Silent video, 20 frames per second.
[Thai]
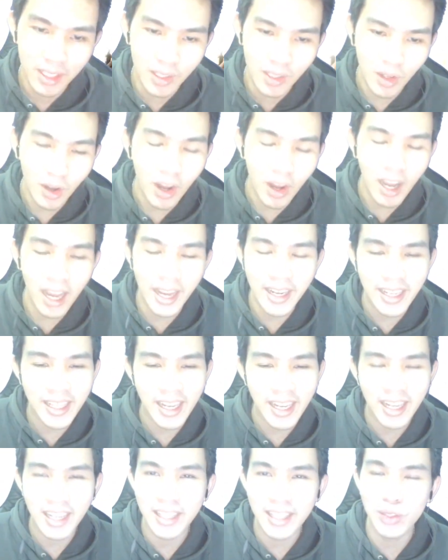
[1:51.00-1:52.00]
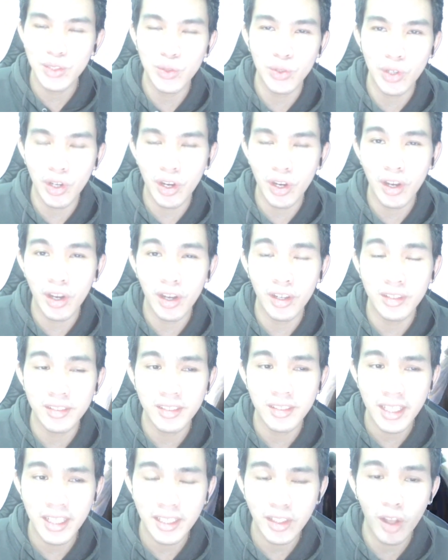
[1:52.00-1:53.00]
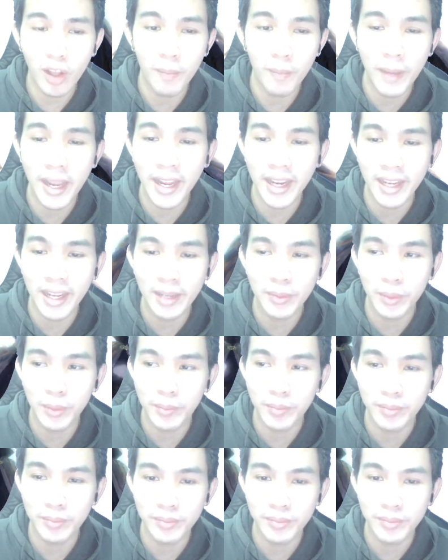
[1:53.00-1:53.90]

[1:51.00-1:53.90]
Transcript: ก็ใครที่ยังเล่นอยู่ก็เล่นต่อไปนะครับผม